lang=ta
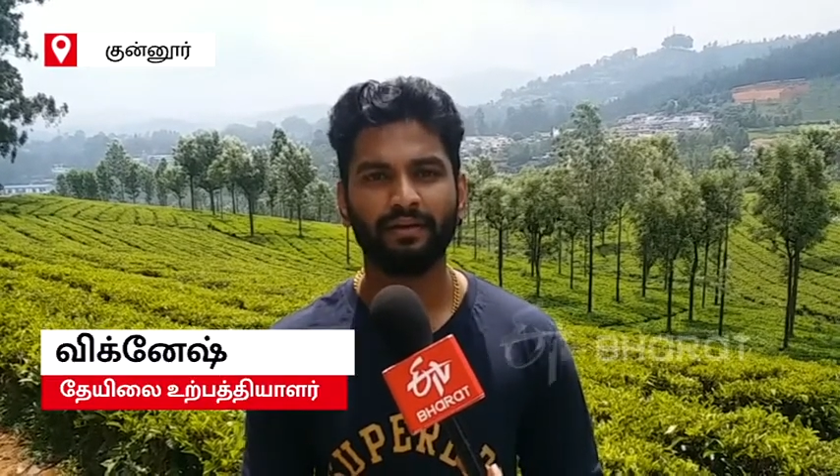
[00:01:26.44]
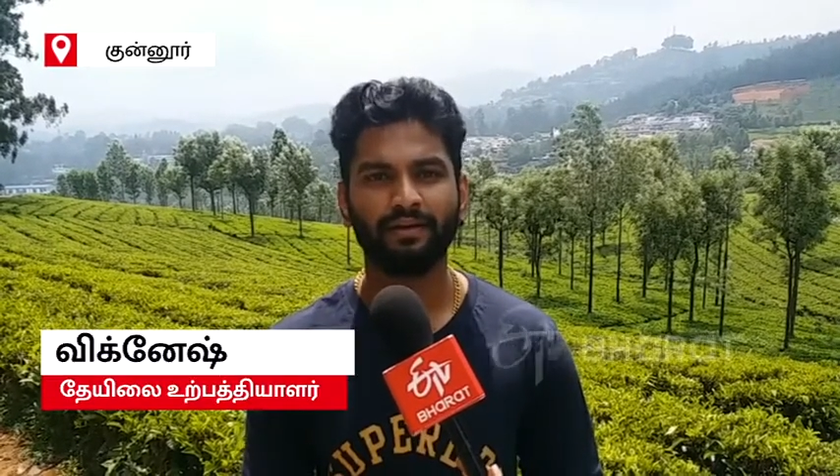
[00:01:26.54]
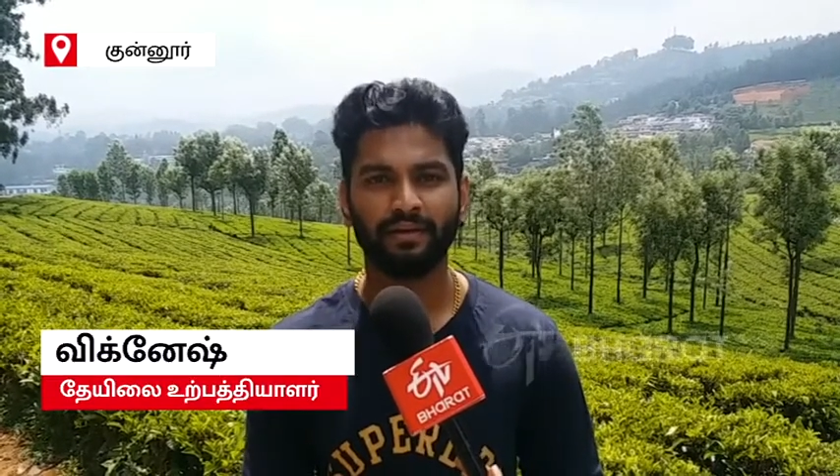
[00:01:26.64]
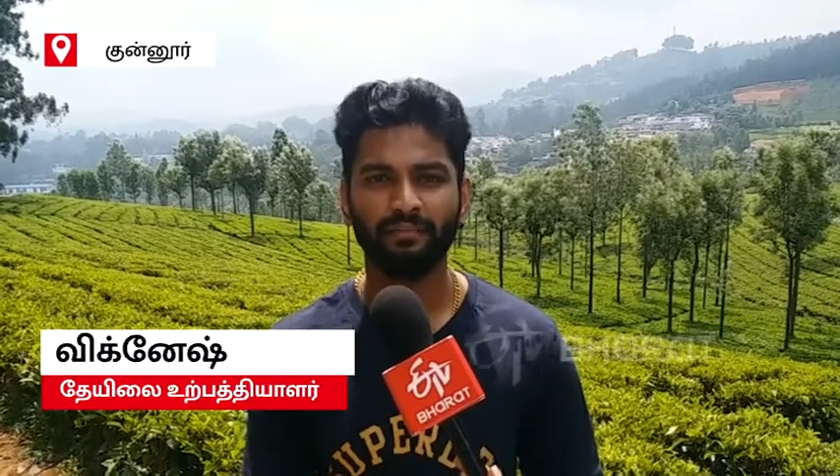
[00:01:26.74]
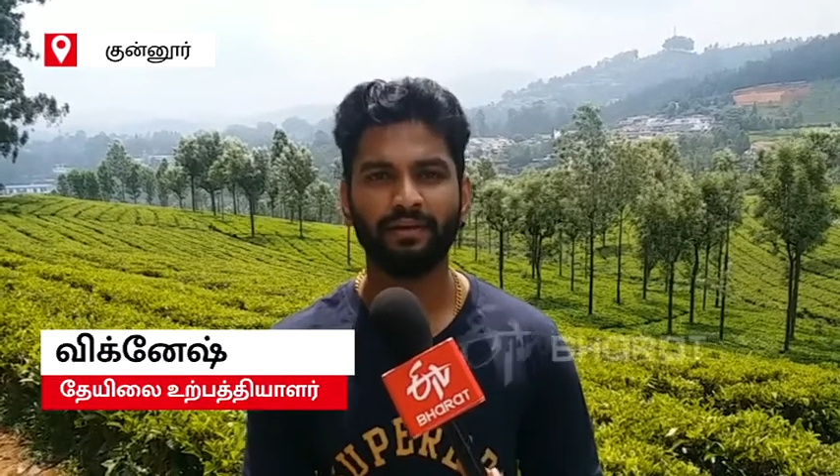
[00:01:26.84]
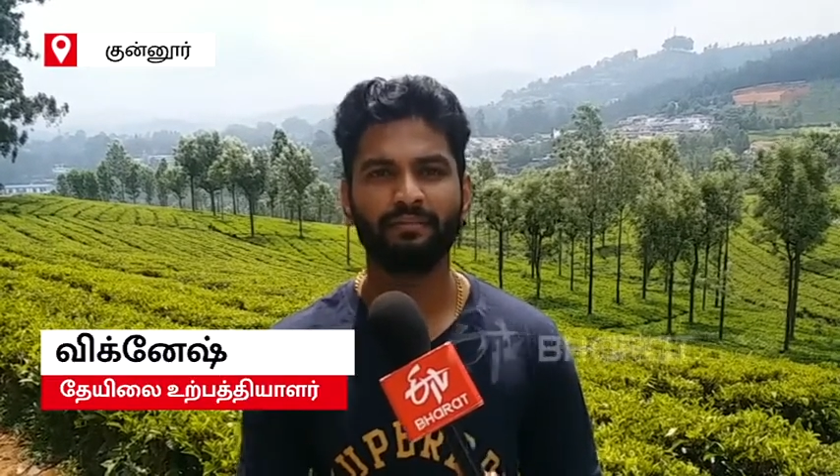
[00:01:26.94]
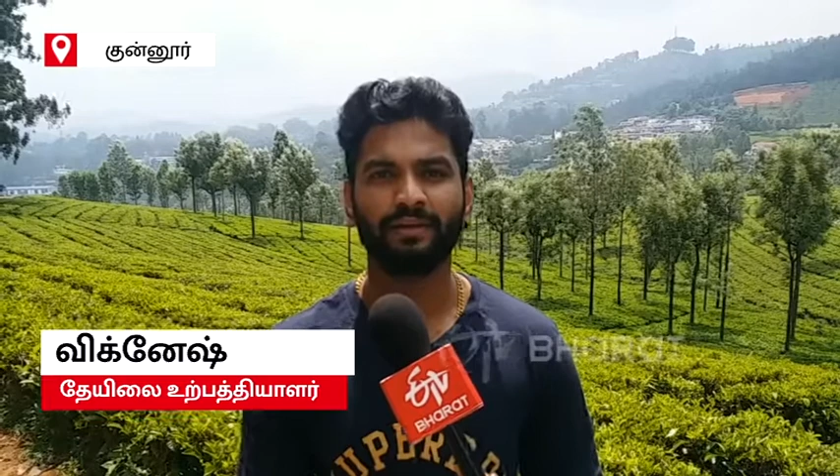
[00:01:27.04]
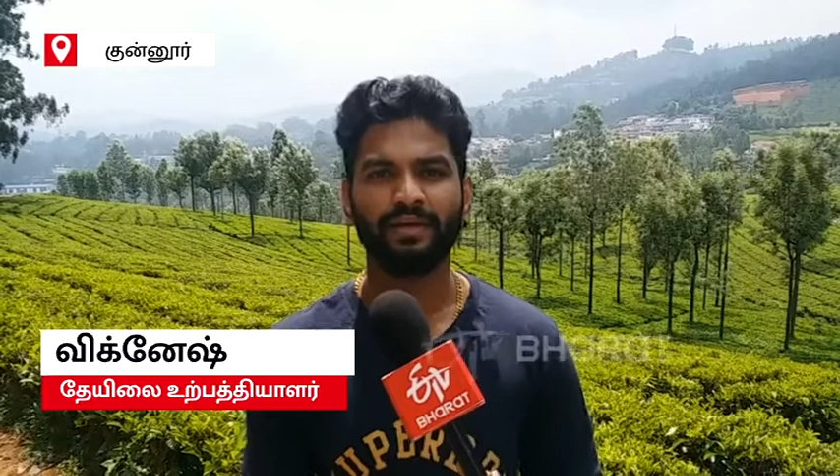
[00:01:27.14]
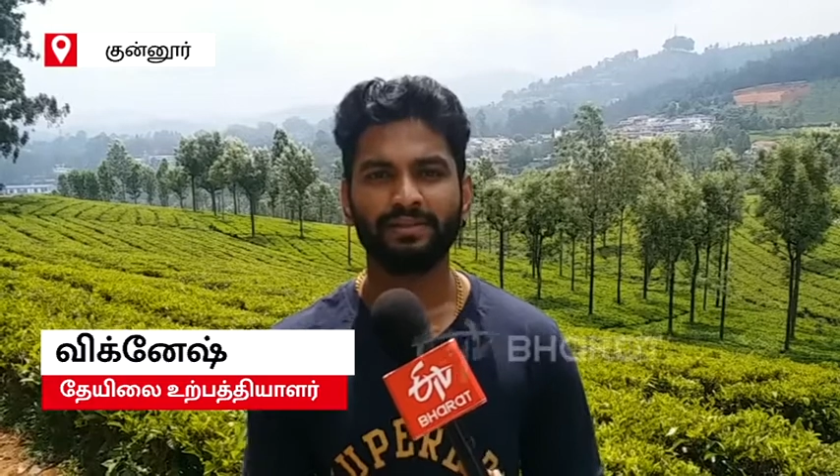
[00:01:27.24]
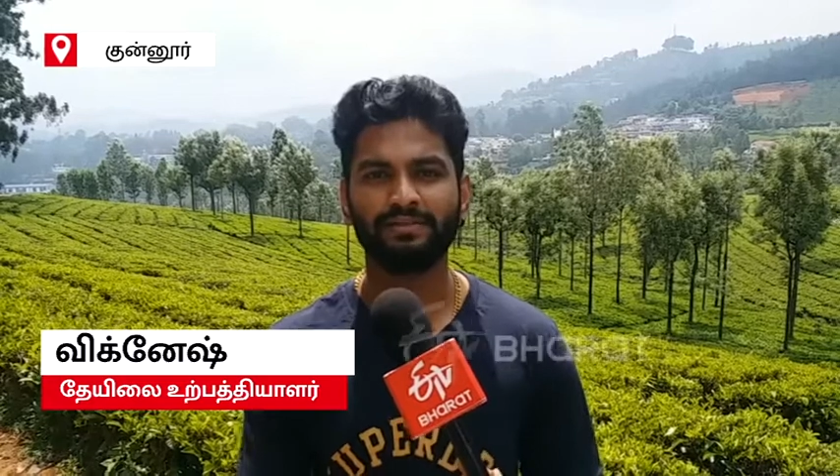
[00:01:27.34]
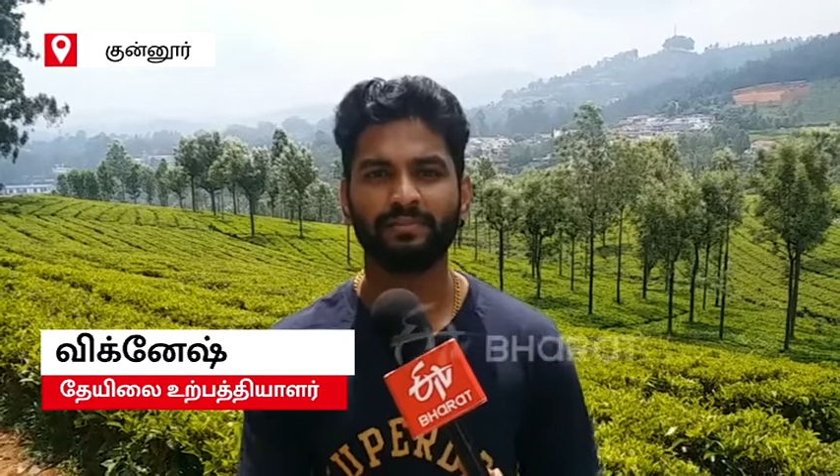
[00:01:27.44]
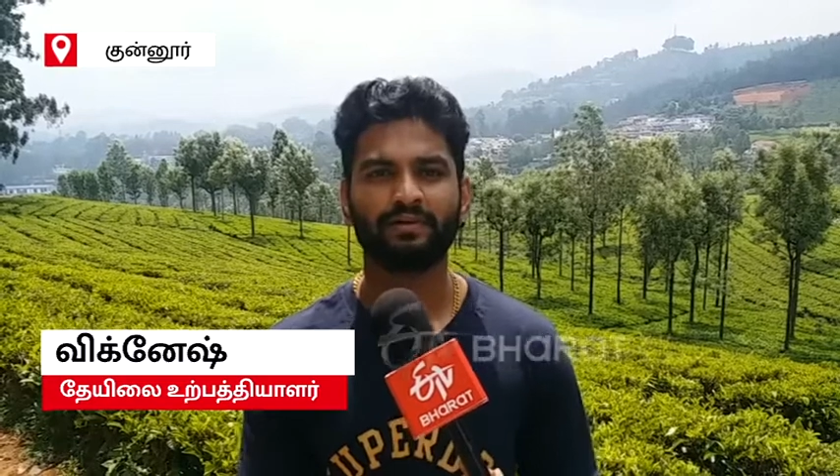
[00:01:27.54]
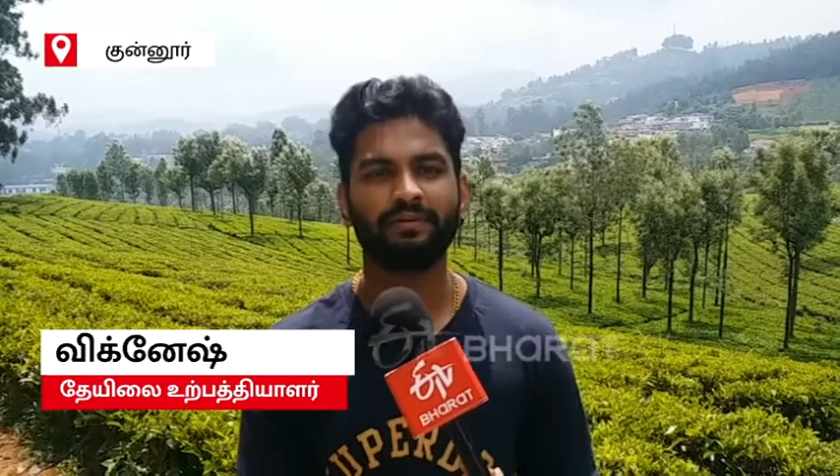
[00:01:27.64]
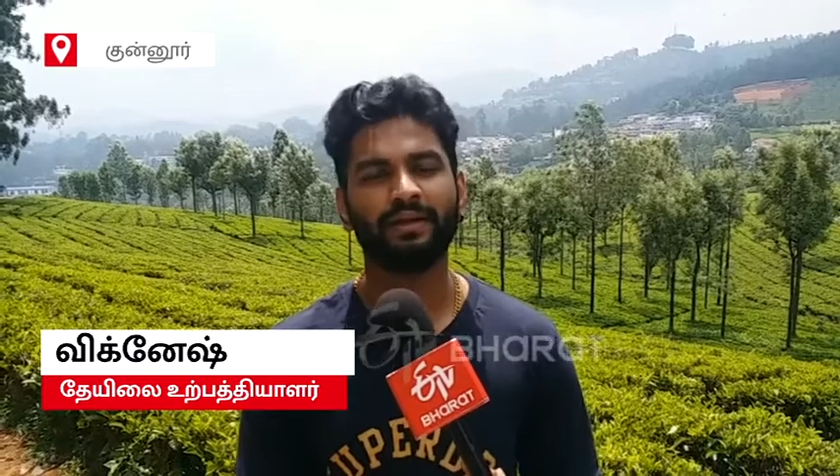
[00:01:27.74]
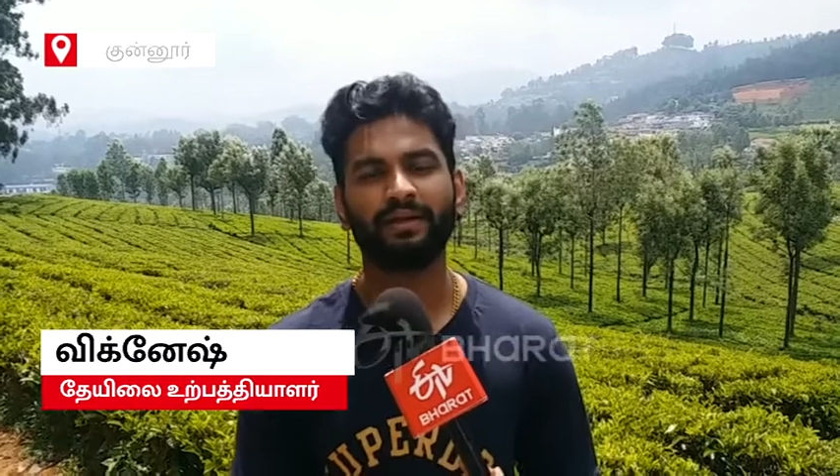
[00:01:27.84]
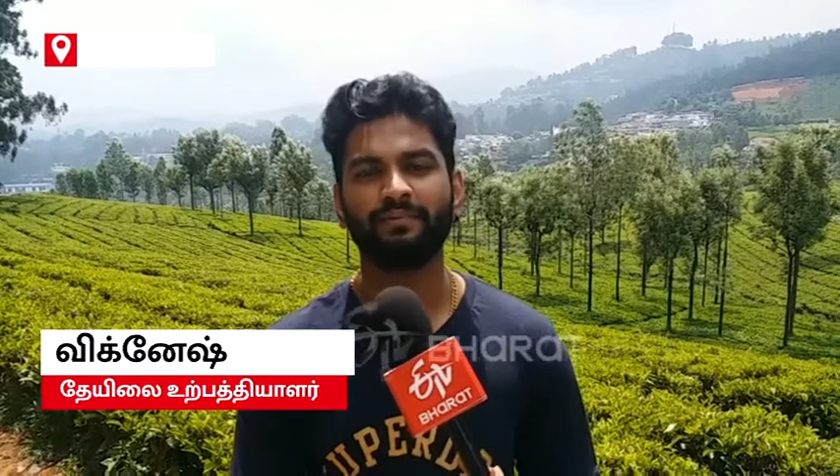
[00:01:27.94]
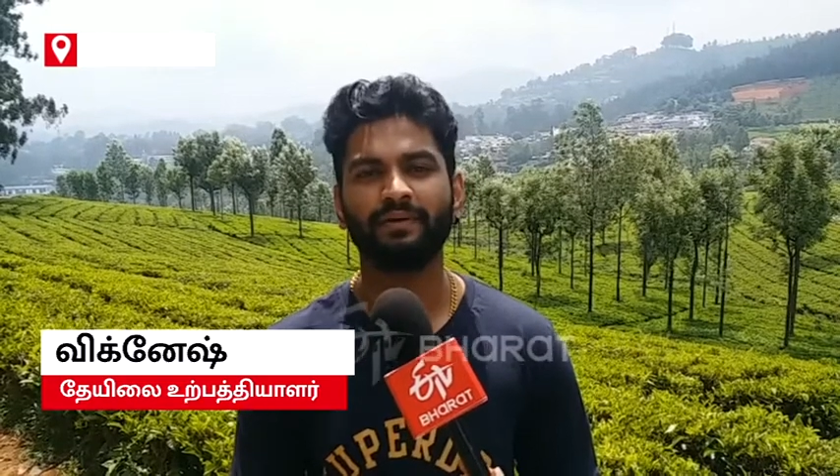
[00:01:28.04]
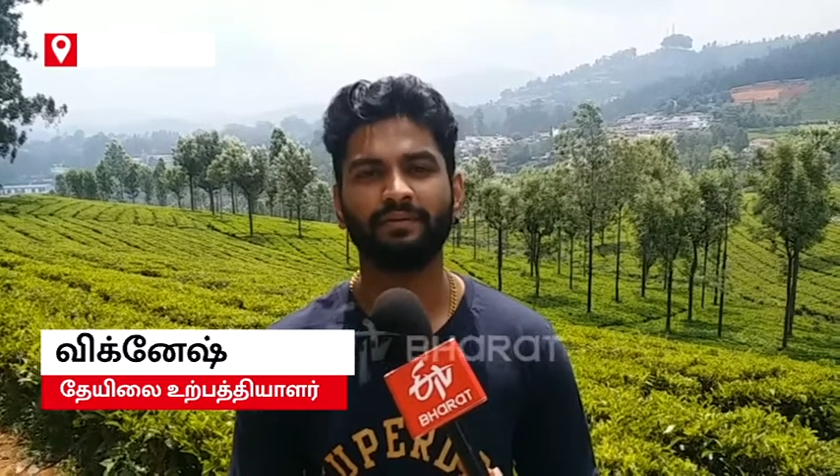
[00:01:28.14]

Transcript: என்ன மாதிரி மேனேஜ் பண்ணுறவங்க எல்லாருமே